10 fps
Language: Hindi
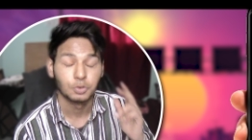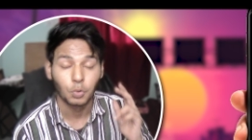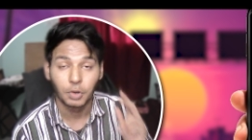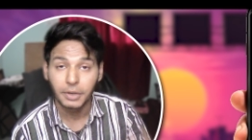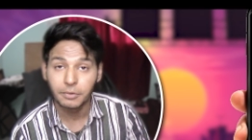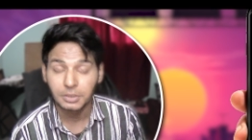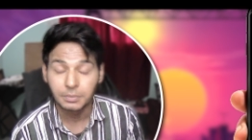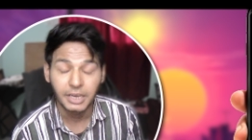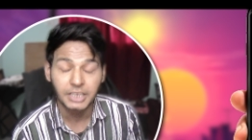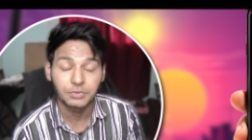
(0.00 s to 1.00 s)
सो हे
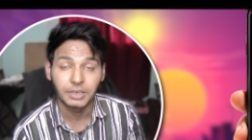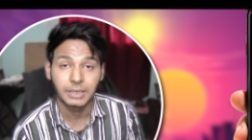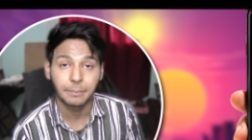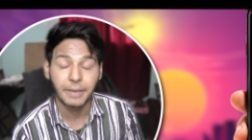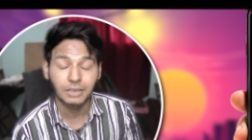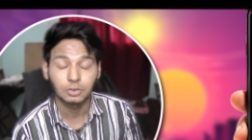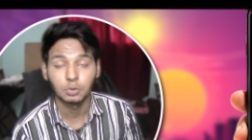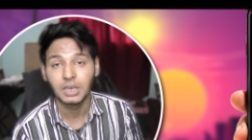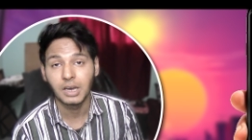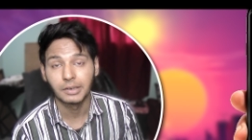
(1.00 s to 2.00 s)
व्हाट्सअप गाइज वेलकम बैक
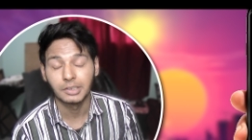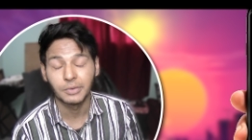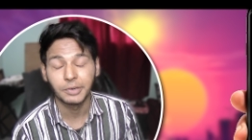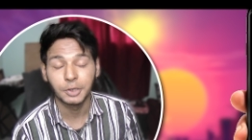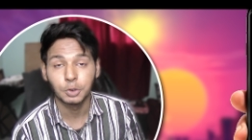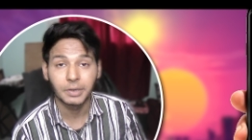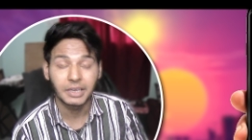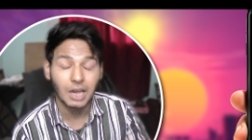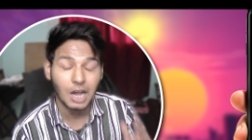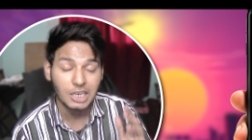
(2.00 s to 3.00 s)
टू द अनदर वीडियो तो
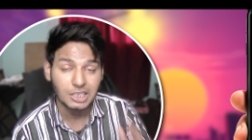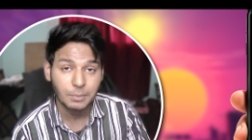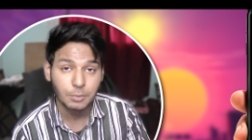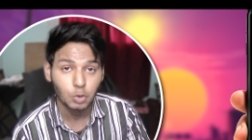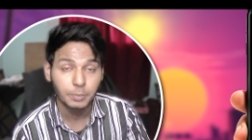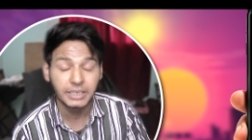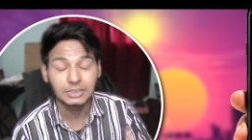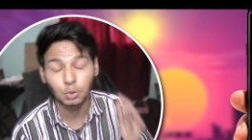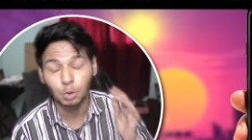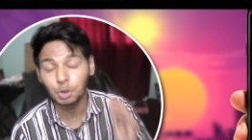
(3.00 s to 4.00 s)
भाई आज आप लोगों में
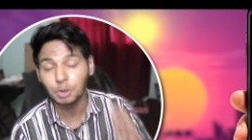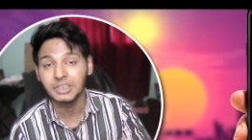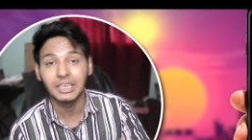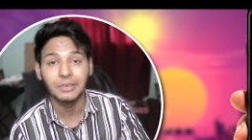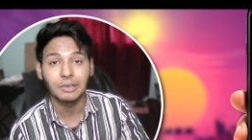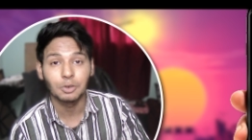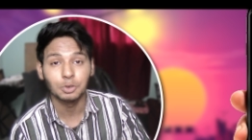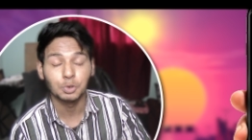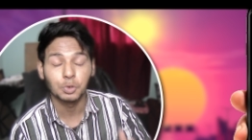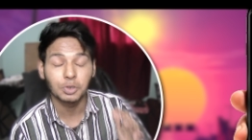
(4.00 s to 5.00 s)
एक सॉल्यूशन देने वाला
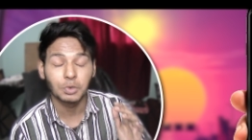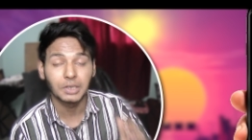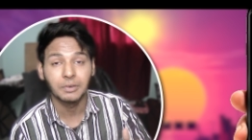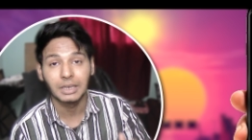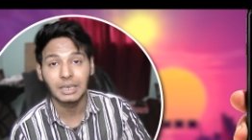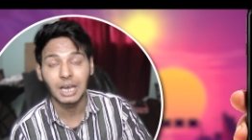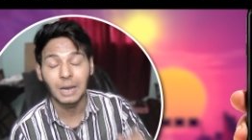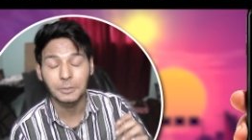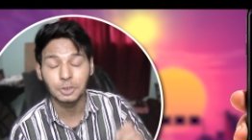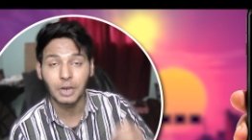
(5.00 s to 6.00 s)
हूँ जो कि होने वाला है
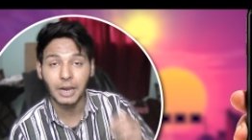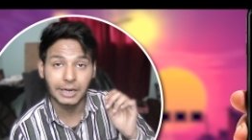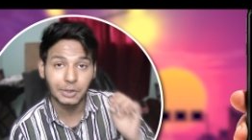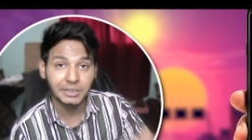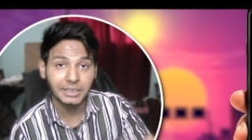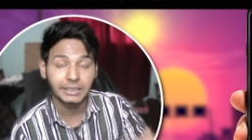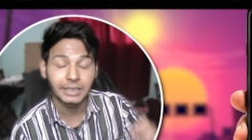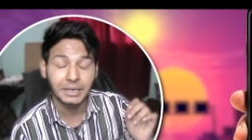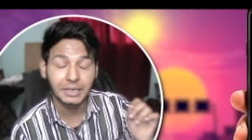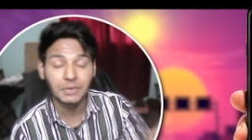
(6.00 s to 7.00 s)
आपका जो एंड्रॉइड का
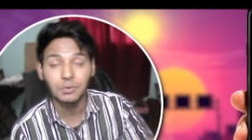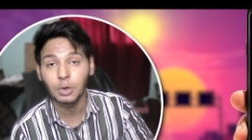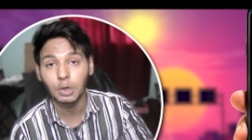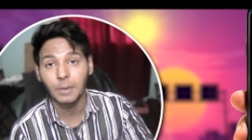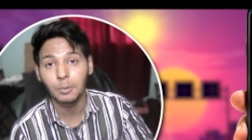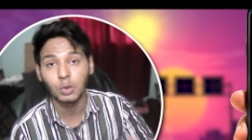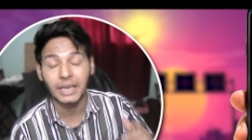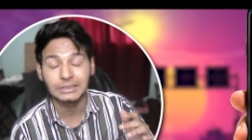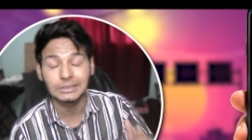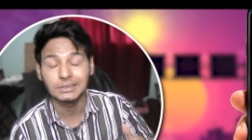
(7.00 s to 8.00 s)
डाटा के फोल्डर को आप लोग
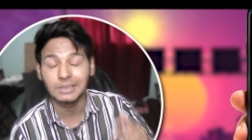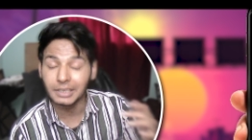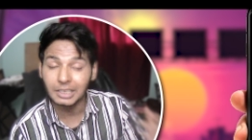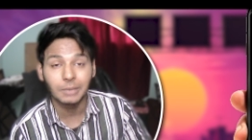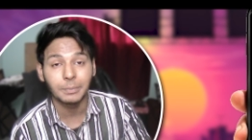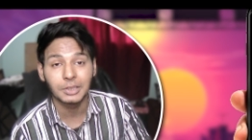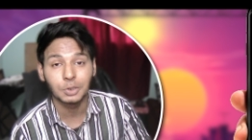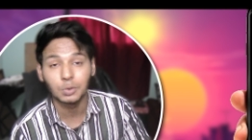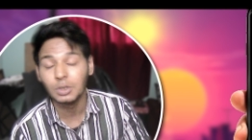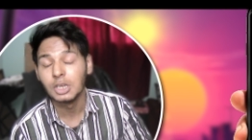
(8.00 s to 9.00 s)
एक्सेस नहीं कर
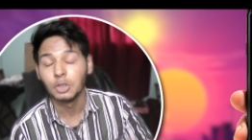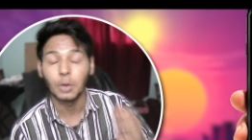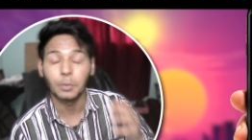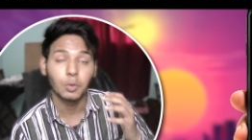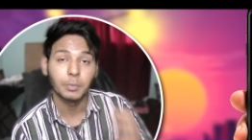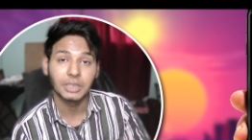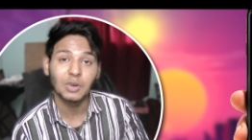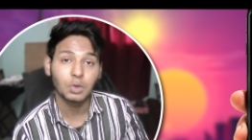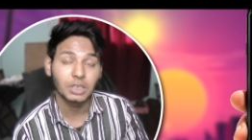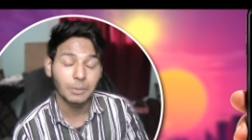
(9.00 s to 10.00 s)
पाते हो तो आपको मैं
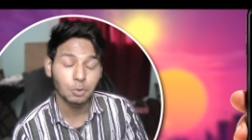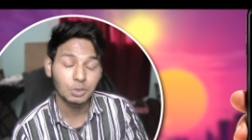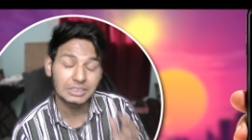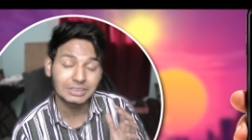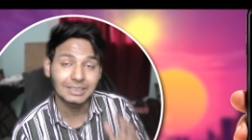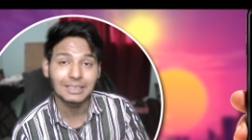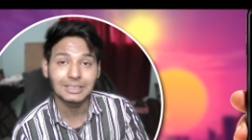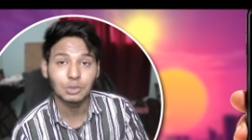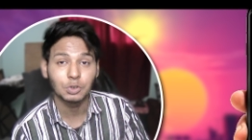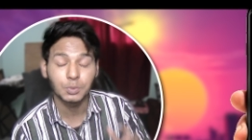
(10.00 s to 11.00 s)
बताऊंगा कि आपको किस तरीके
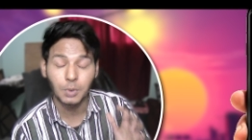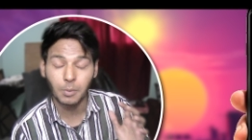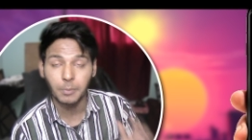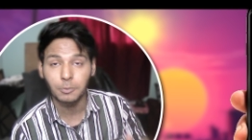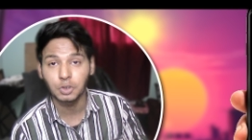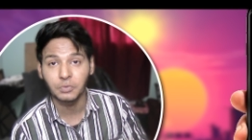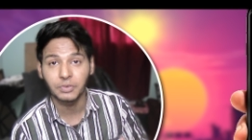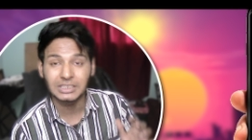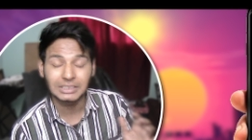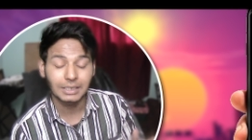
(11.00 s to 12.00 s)
से उस प्रॉब्लम को जो है
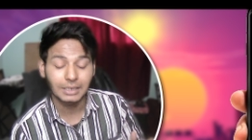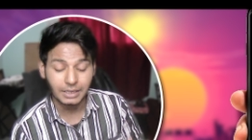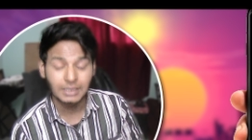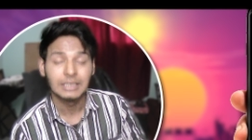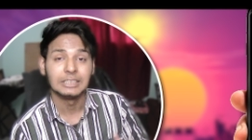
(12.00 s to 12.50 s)
फिक्स करना है